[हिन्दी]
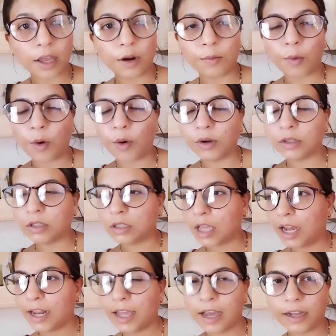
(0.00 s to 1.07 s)
आ गए हैं और
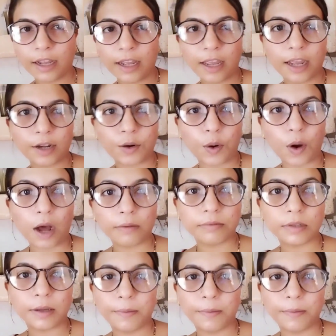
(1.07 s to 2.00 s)
बहुत सारे आ गए हैं तो